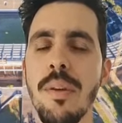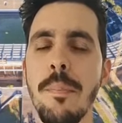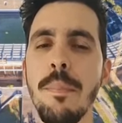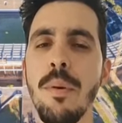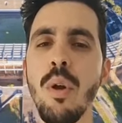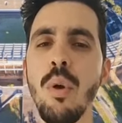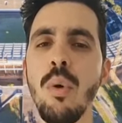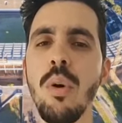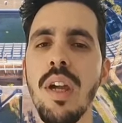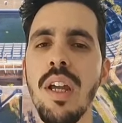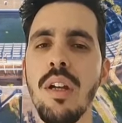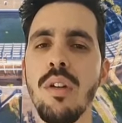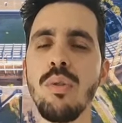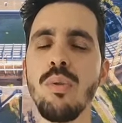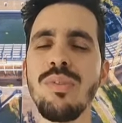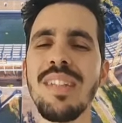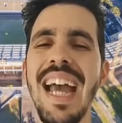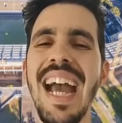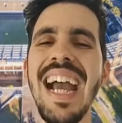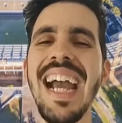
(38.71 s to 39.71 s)
se
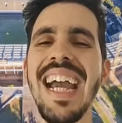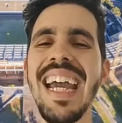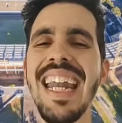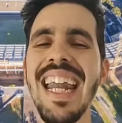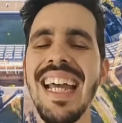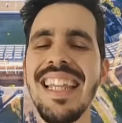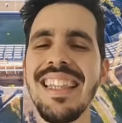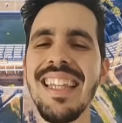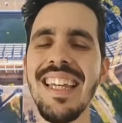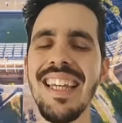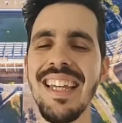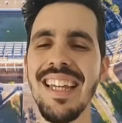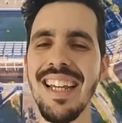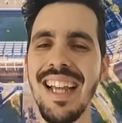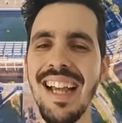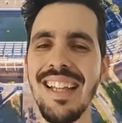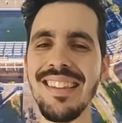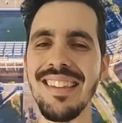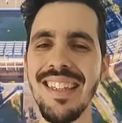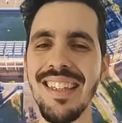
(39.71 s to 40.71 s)
produjeron una gran
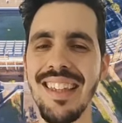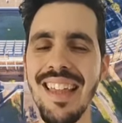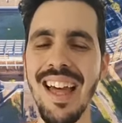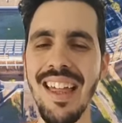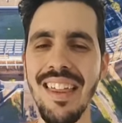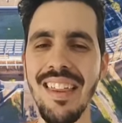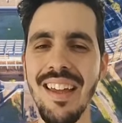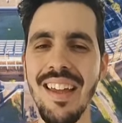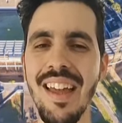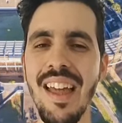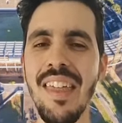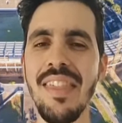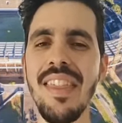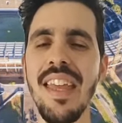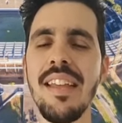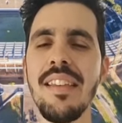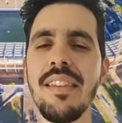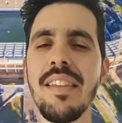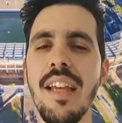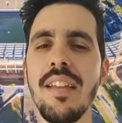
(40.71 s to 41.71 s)
cantidad
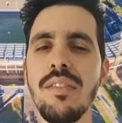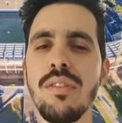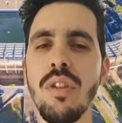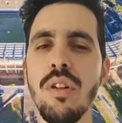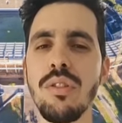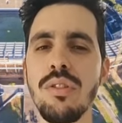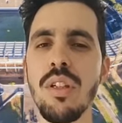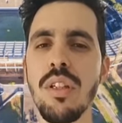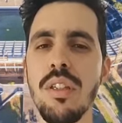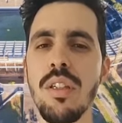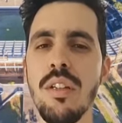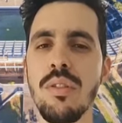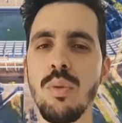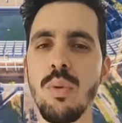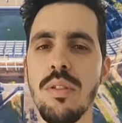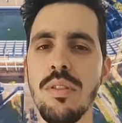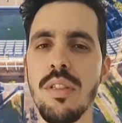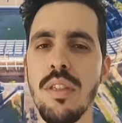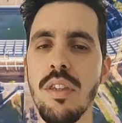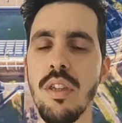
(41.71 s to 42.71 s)
de intentos de
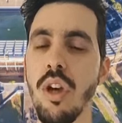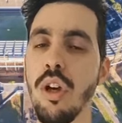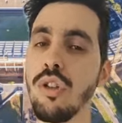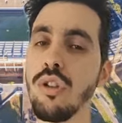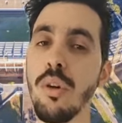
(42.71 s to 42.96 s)
suicidio.